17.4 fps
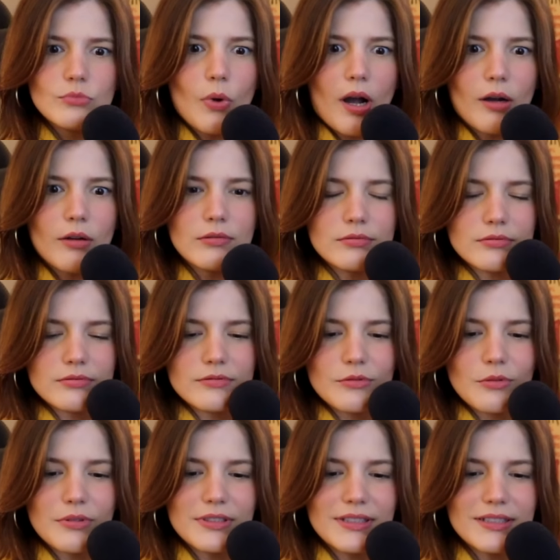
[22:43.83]
Uau,
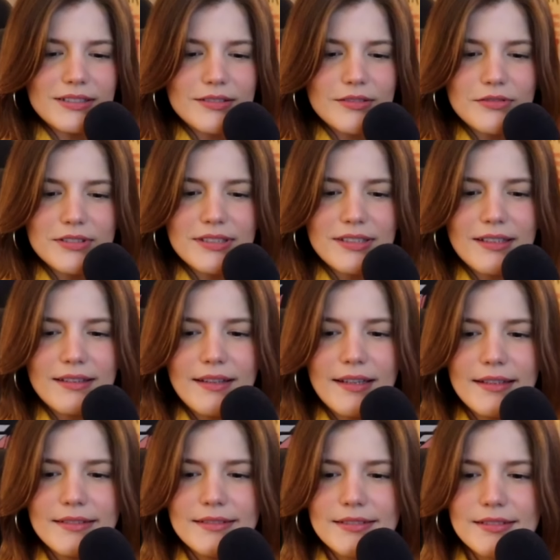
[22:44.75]
quantas
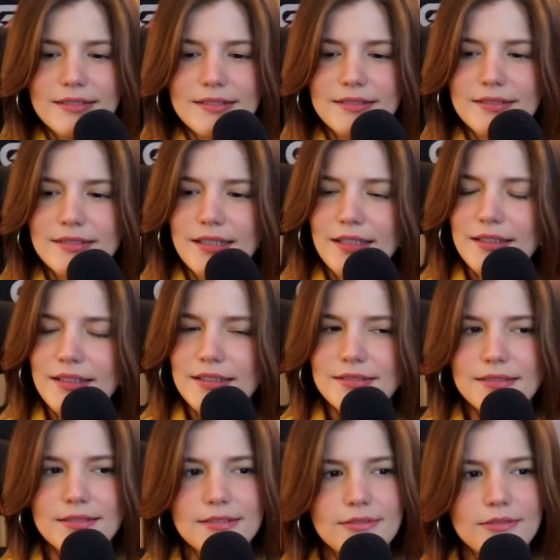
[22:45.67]
coincidências, hein,
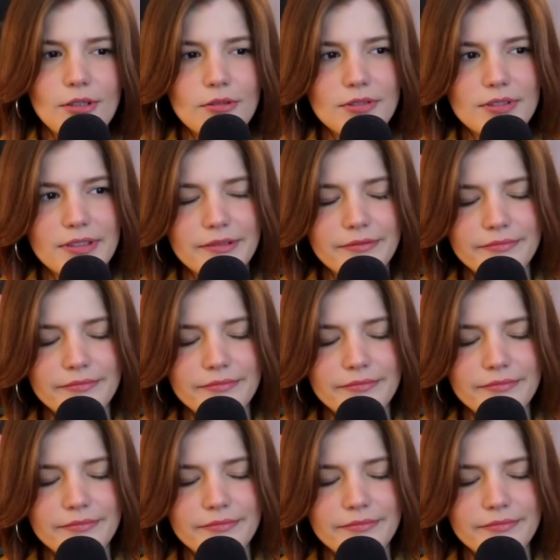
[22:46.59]
nessa história?